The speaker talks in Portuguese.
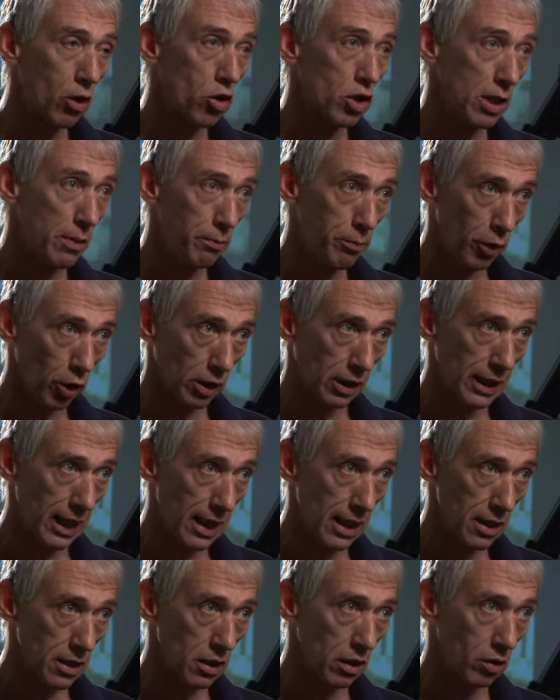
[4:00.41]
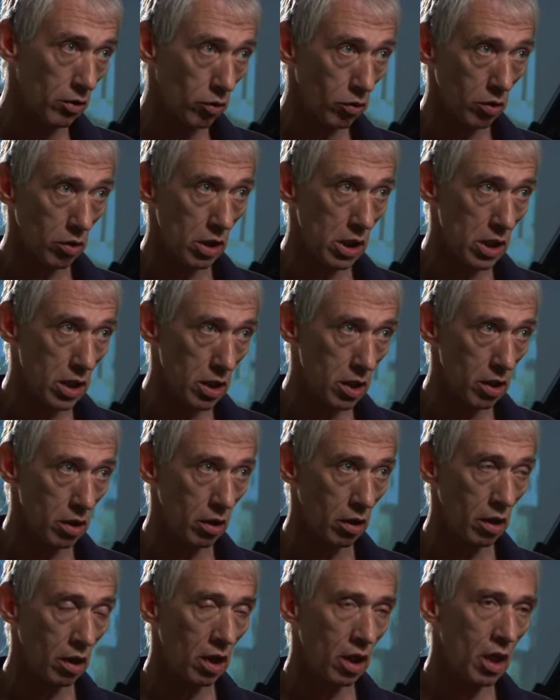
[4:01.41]
coisa importante de tudo
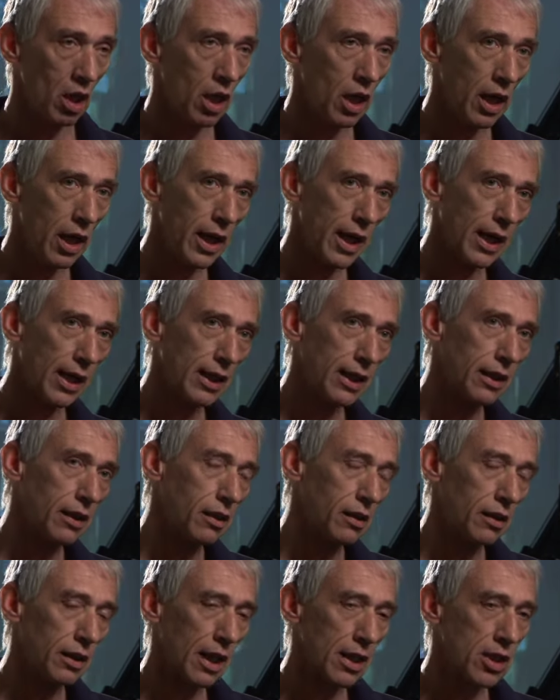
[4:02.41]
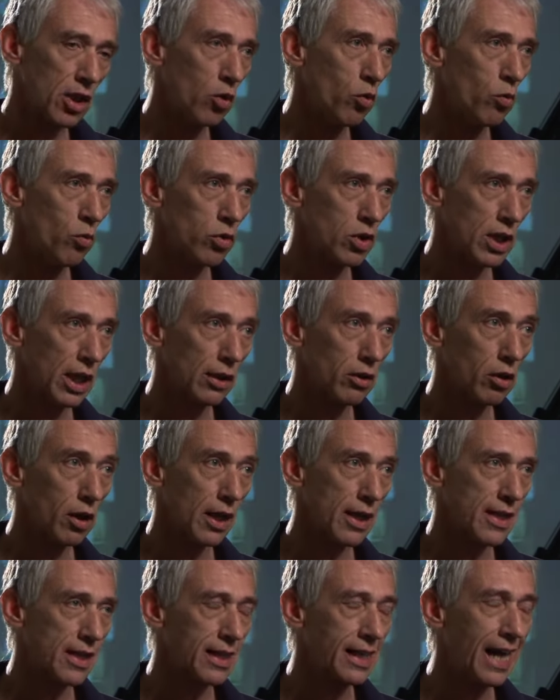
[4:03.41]
isso era trazer um certo
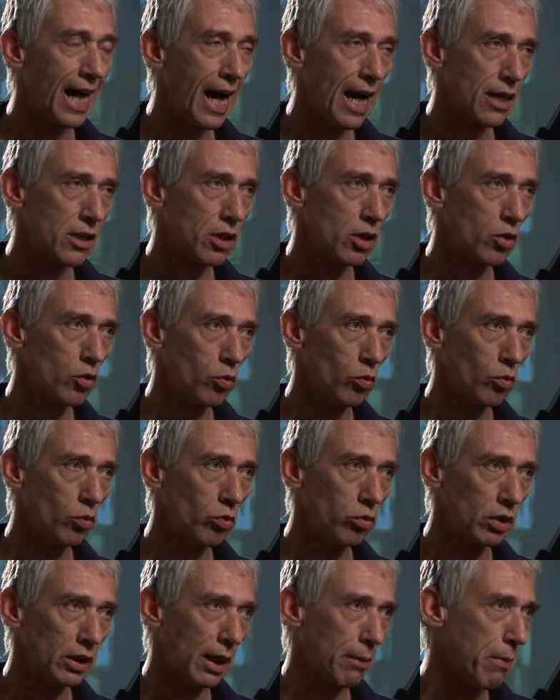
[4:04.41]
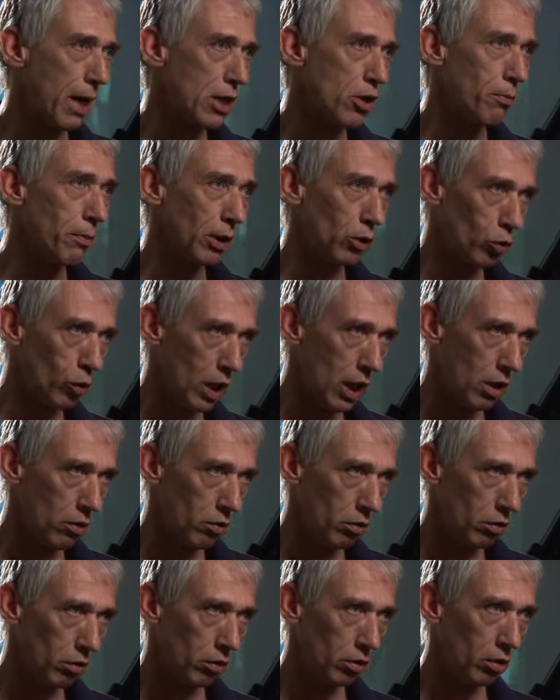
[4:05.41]
resgate de um trabalho manual,
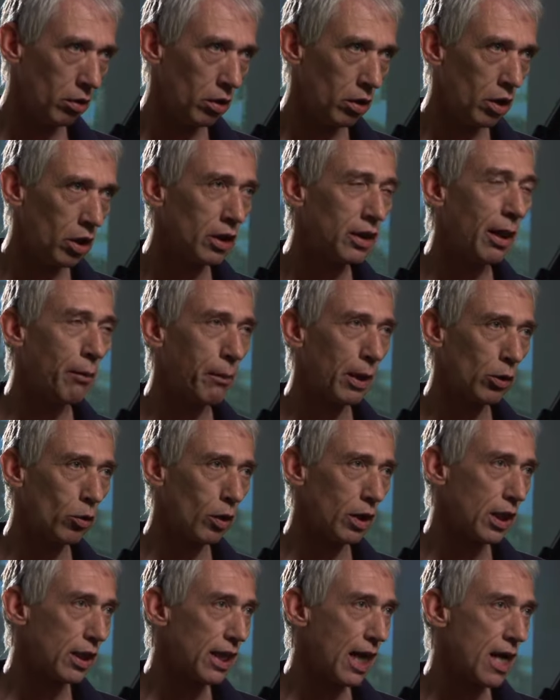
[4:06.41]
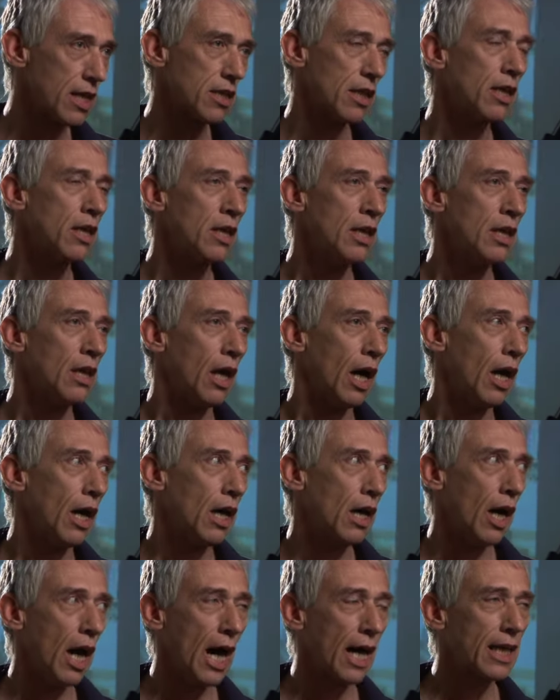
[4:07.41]
da manualidade.
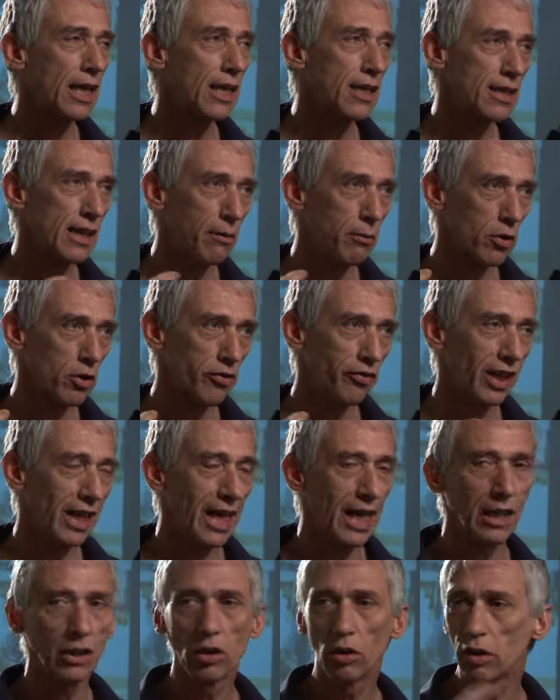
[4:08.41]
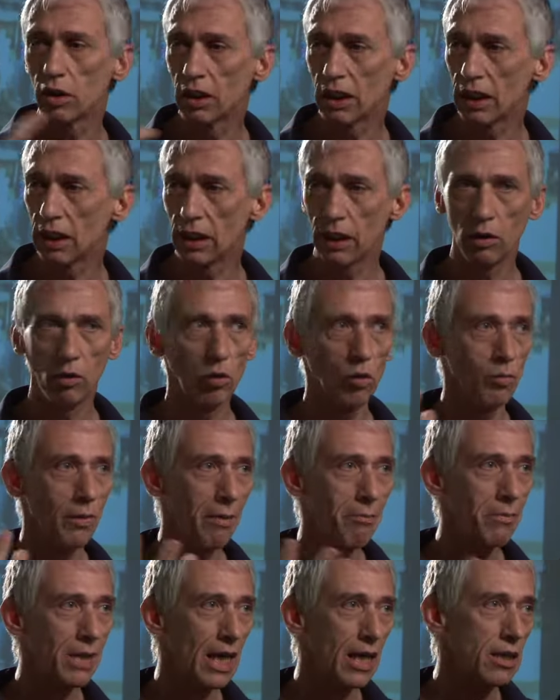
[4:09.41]
Ah, aqui estamos falando de um
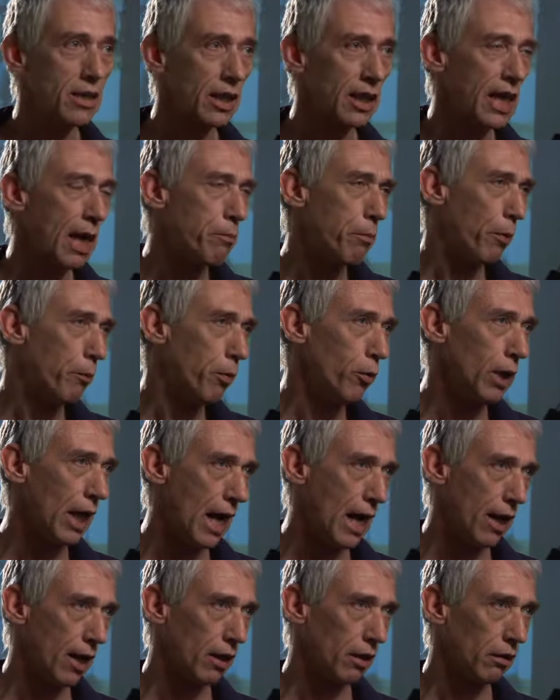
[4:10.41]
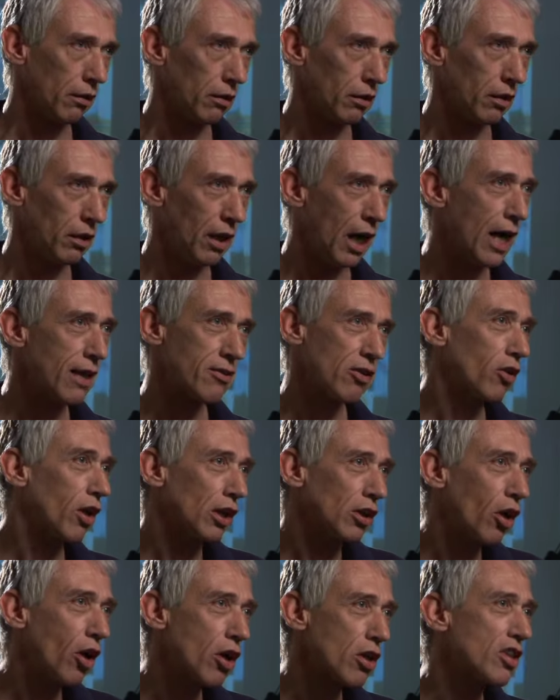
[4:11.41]
ambiente que é popular. A
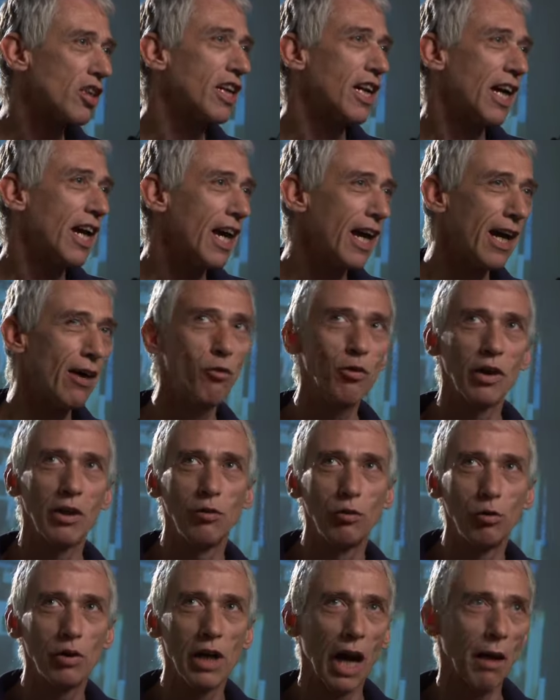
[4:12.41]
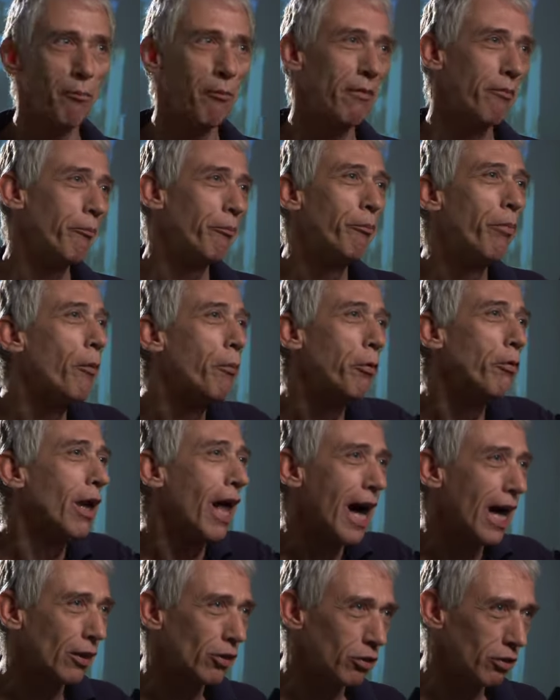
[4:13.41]
Zona Norte é um lugar
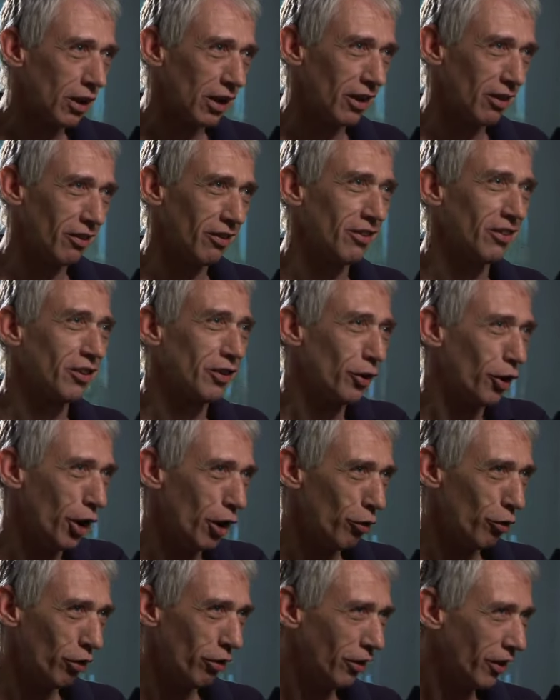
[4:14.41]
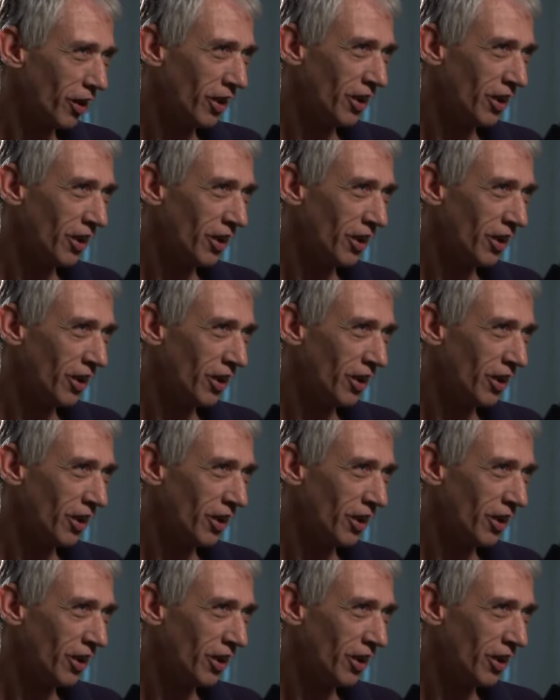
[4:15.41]
popular do Rio, não é?